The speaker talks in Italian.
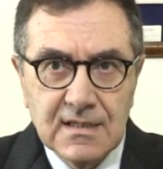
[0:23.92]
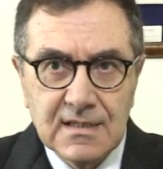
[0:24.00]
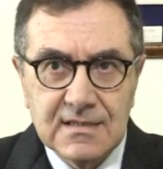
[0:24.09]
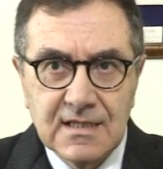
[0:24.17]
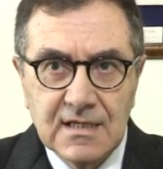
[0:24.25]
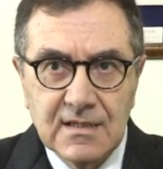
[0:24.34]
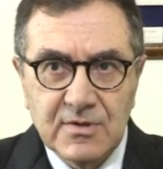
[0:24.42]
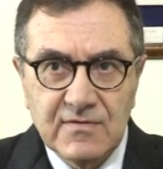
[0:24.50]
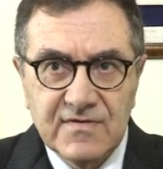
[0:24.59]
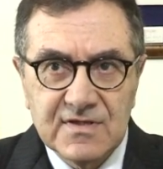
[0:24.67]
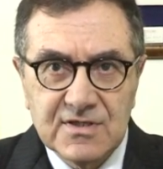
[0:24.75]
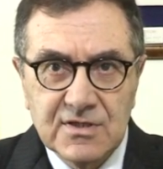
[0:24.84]
e delle
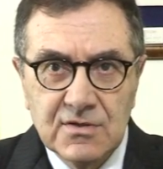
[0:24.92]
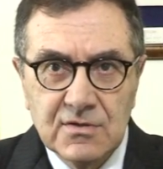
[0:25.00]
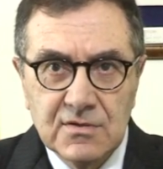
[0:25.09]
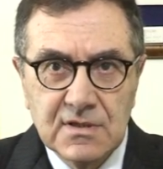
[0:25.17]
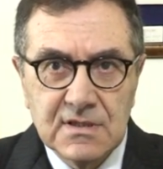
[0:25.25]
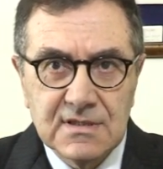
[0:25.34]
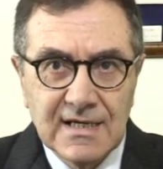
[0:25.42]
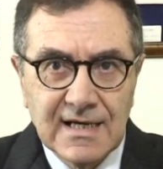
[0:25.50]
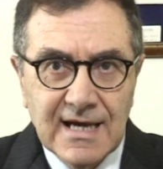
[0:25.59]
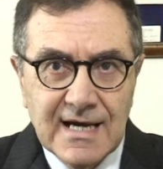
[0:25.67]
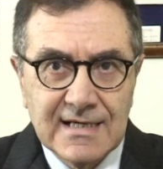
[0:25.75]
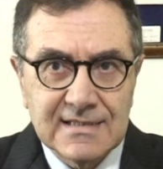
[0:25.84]
professioni,
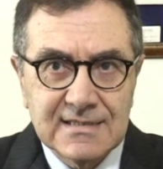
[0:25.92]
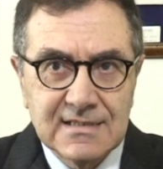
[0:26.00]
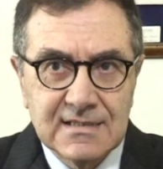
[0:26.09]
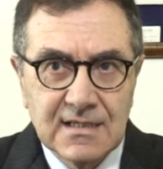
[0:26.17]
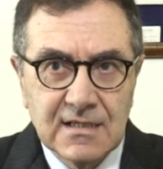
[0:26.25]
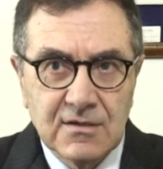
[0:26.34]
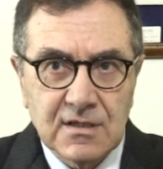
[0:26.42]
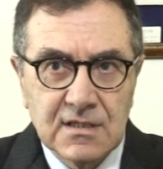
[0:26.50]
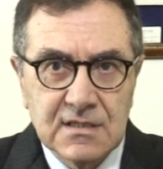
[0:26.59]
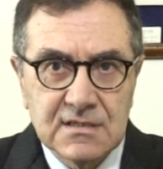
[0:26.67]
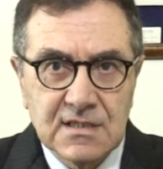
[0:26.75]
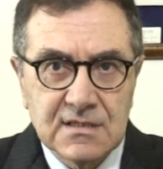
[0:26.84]
delle arti, delle
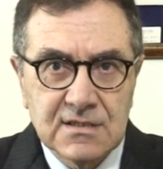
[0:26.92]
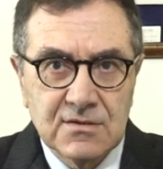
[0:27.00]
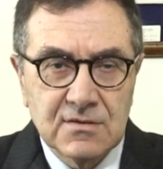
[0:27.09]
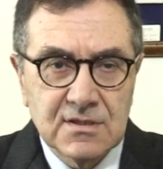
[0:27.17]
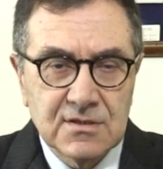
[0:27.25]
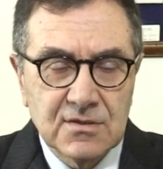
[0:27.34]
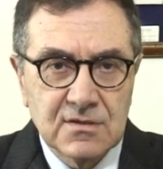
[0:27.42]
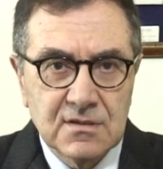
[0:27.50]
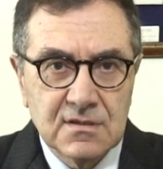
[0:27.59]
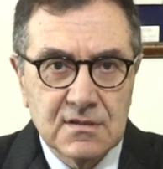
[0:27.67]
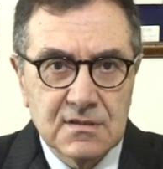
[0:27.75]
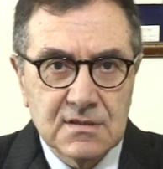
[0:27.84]
organizzazioni
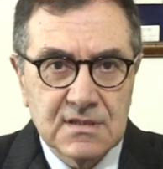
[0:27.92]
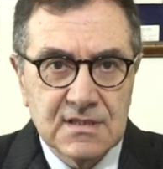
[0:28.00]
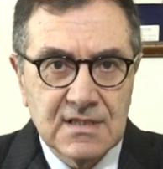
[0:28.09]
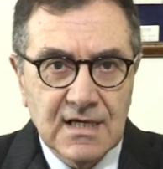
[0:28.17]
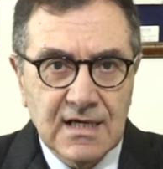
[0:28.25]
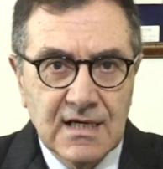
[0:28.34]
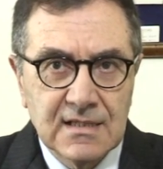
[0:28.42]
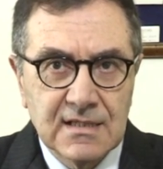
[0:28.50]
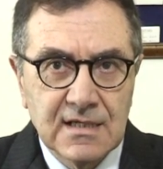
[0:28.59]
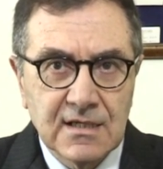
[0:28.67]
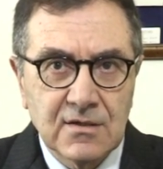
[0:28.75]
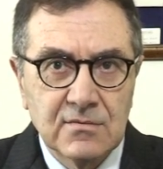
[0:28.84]

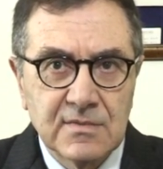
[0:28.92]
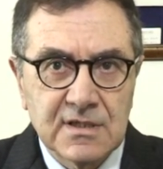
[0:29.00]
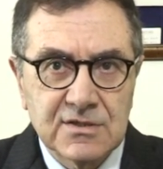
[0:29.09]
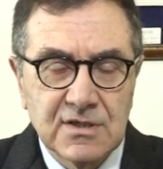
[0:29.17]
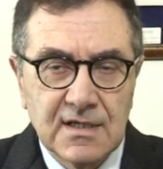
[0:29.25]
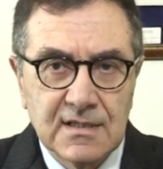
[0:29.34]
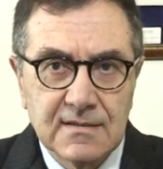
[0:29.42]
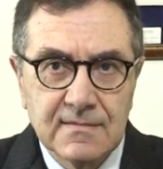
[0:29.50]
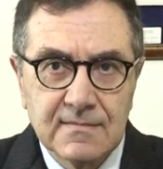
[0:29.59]
sindacali e commerciali.